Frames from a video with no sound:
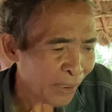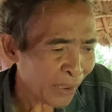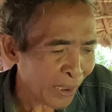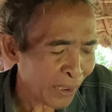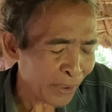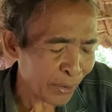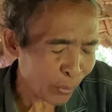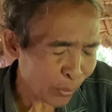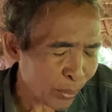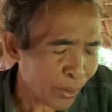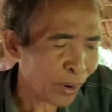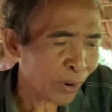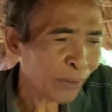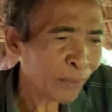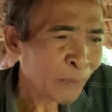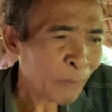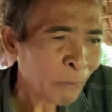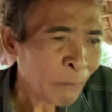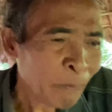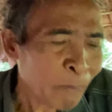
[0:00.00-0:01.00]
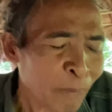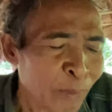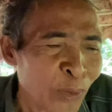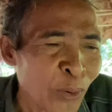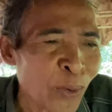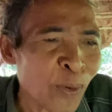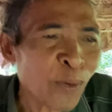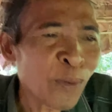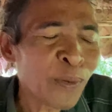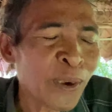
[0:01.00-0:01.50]
để hiểu được dạ.
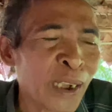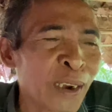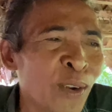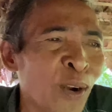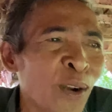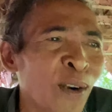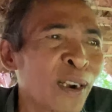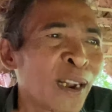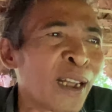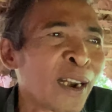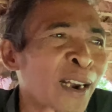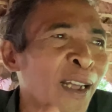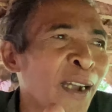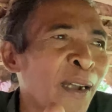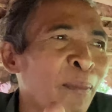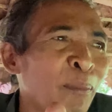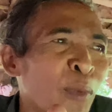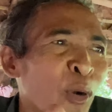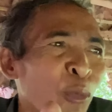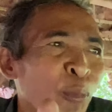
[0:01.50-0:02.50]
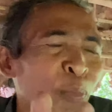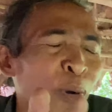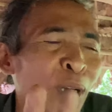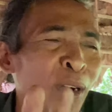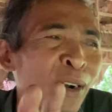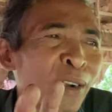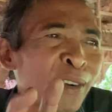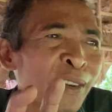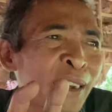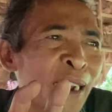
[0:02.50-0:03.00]
Còn cái đó là là một
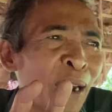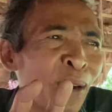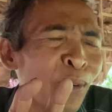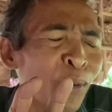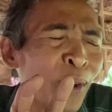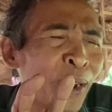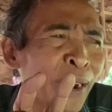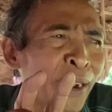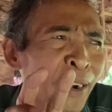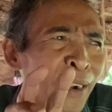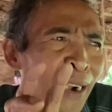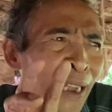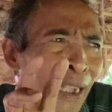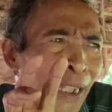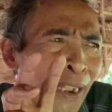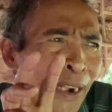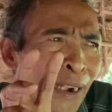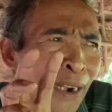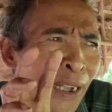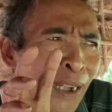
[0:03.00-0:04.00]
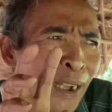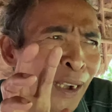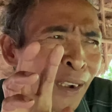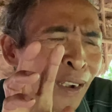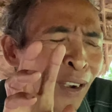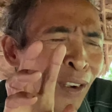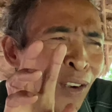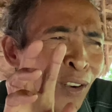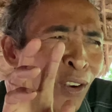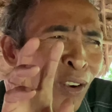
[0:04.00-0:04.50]
phần cháu nói này là
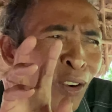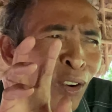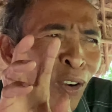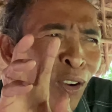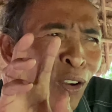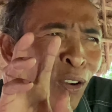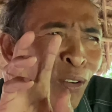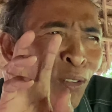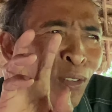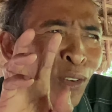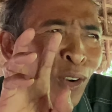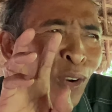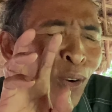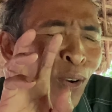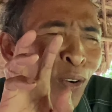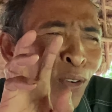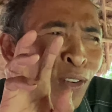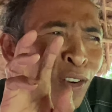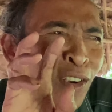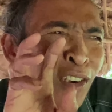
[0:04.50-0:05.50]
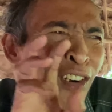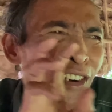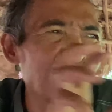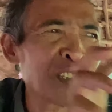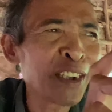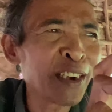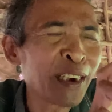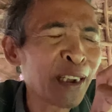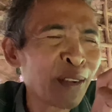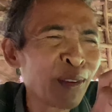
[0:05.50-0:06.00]
con có
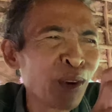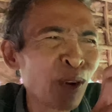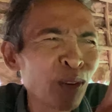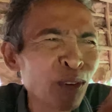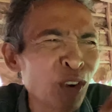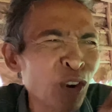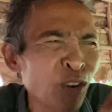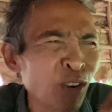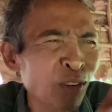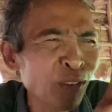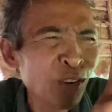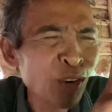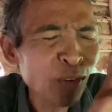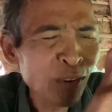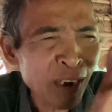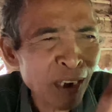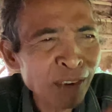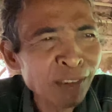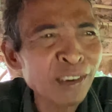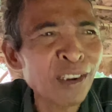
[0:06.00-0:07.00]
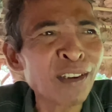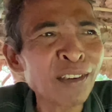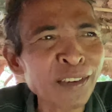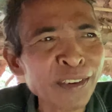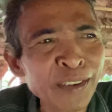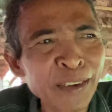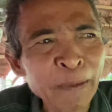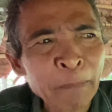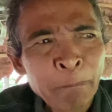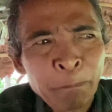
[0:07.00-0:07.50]
người nào nó nó nó đang tận
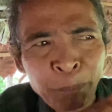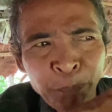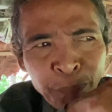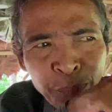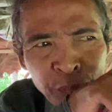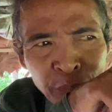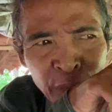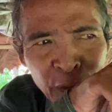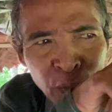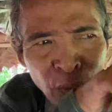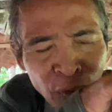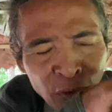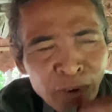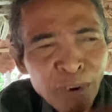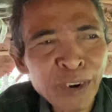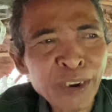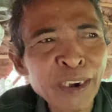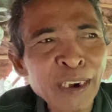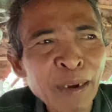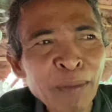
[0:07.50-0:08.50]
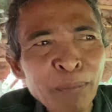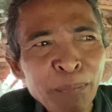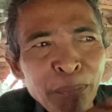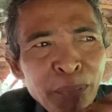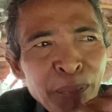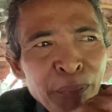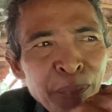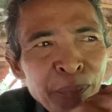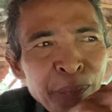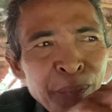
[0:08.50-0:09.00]
vậy con dạ. người nào
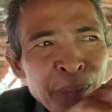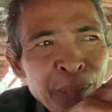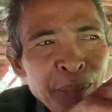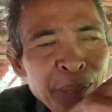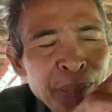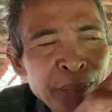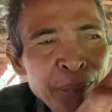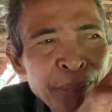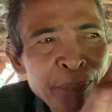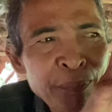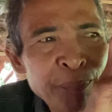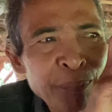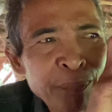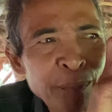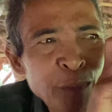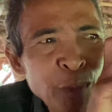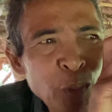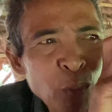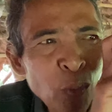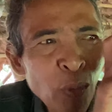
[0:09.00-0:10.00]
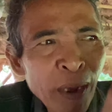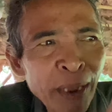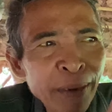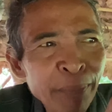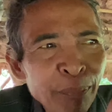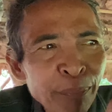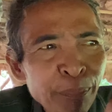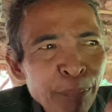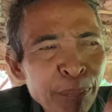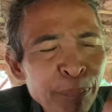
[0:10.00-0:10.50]
quay rồi đấy quay
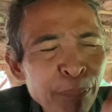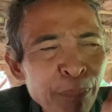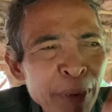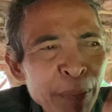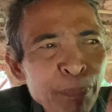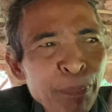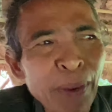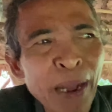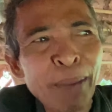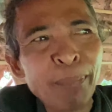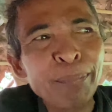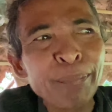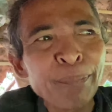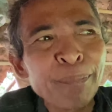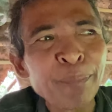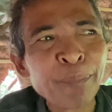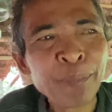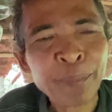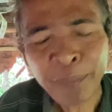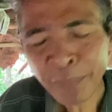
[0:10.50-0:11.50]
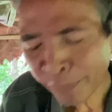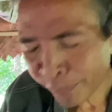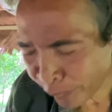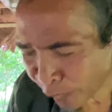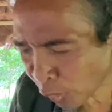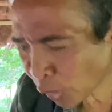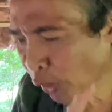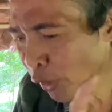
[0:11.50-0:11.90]
biết phạm dạ.